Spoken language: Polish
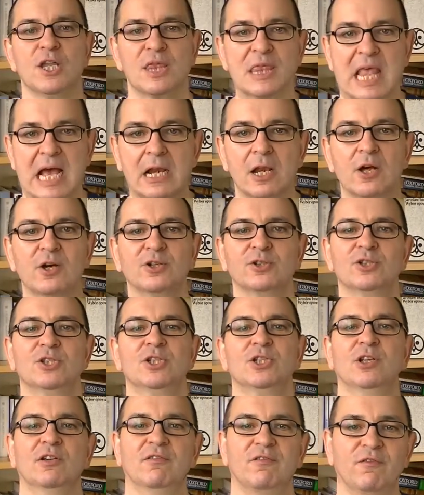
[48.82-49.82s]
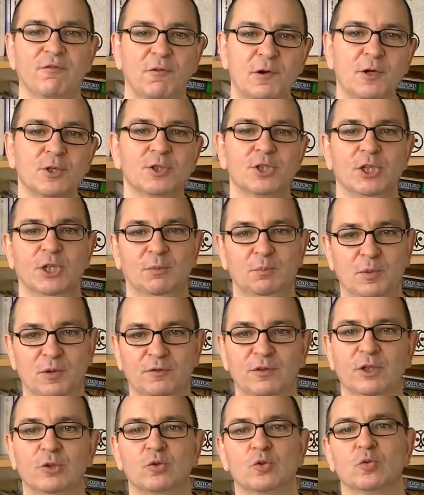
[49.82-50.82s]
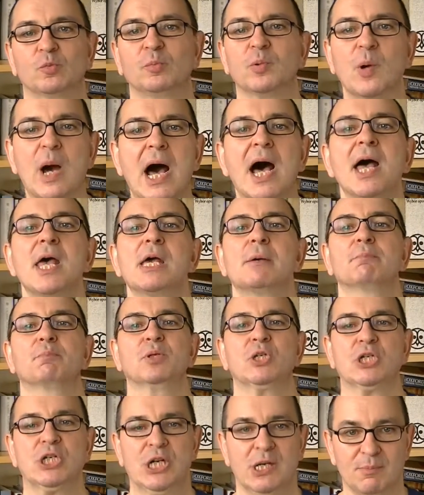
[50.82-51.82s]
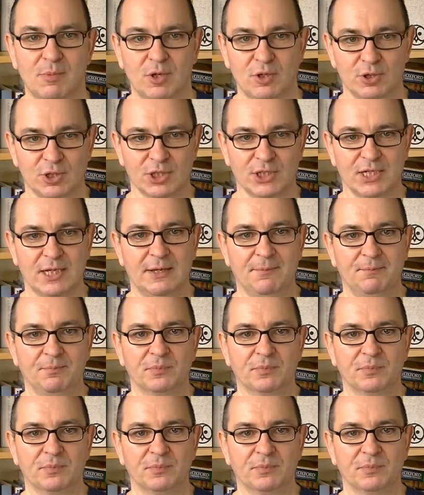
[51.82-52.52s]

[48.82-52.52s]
na lądzie, w wodzie i powietrzu była przemożna.